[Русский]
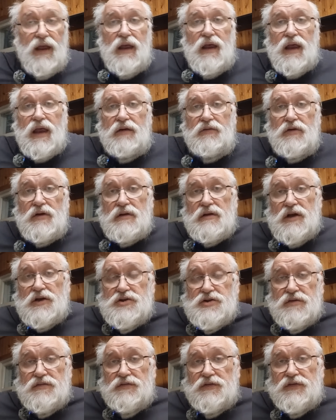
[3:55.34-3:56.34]
И вот,
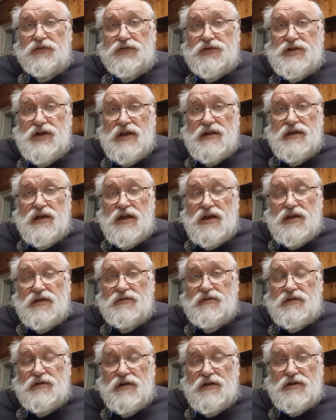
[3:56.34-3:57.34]
значит, в центре
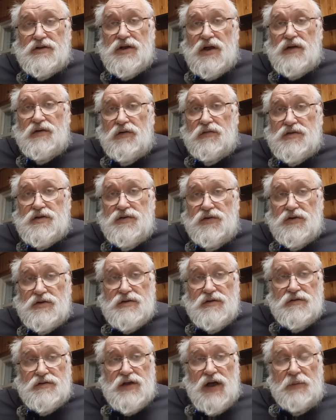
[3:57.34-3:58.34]
этого шарового
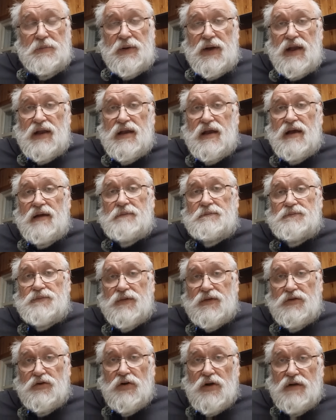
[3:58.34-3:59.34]
звездного скопления
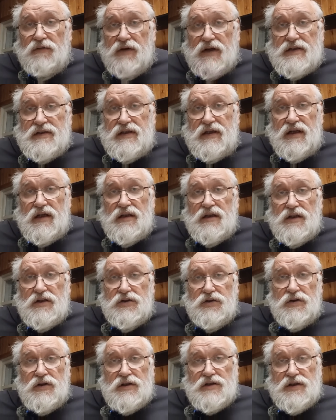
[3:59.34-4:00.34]
то ли возникло,
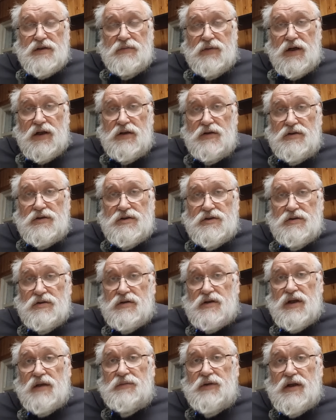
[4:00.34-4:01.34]
то ли собралось, то
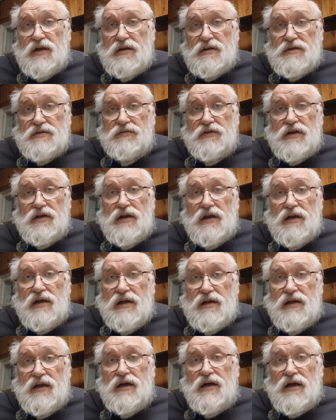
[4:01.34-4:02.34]
ли наметилось вот так
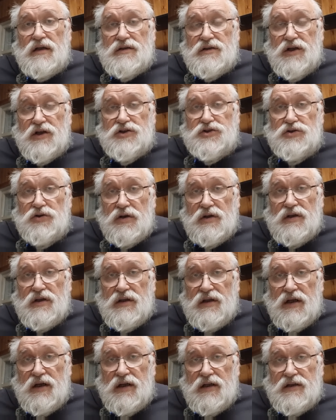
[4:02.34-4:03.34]
гигантская черная
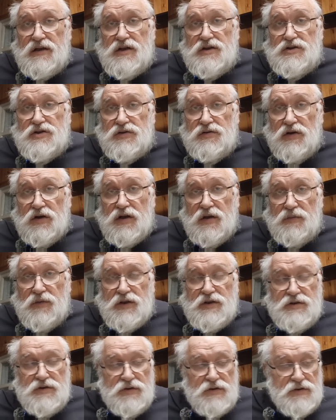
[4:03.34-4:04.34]
дыра 10 четвертым
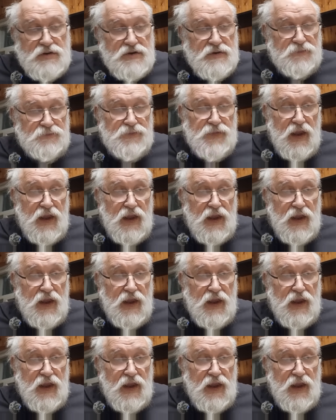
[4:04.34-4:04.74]
от Солнца.